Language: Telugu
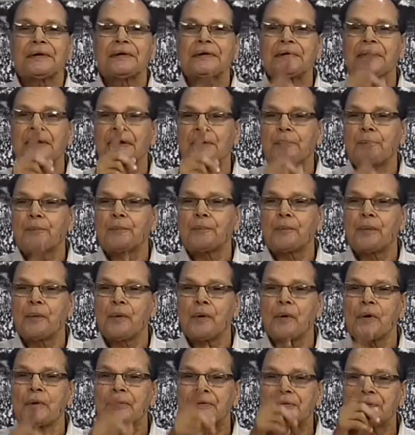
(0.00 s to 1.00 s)
ఇట్ ఈజ్ ఏ
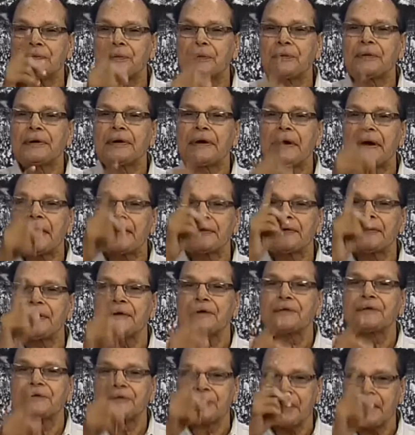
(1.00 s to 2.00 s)
పోస్ట్
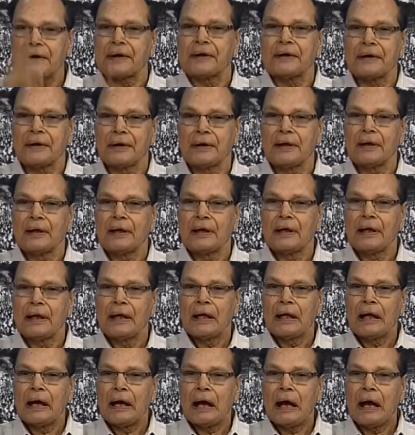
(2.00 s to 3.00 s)
డేటెడ్ చెక్
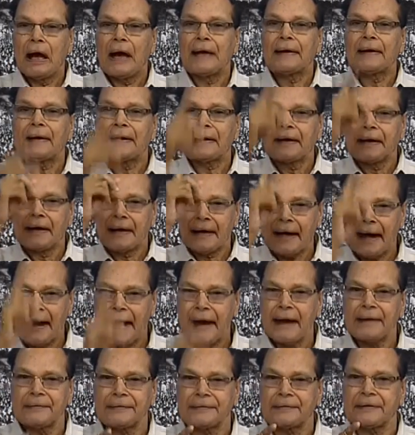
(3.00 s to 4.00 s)
అనే
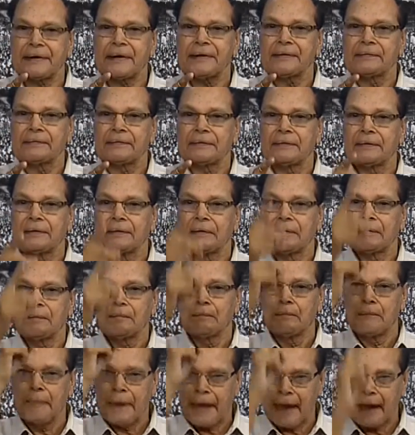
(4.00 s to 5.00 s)
క్రాష్డ్
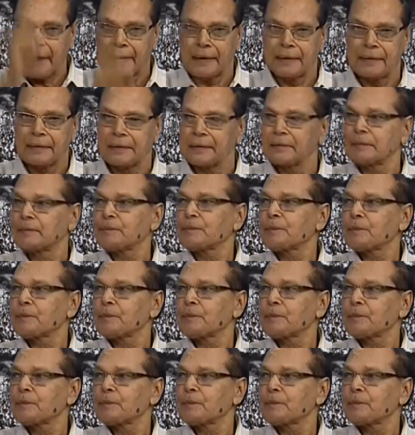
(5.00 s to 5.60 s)
బ్యాంక్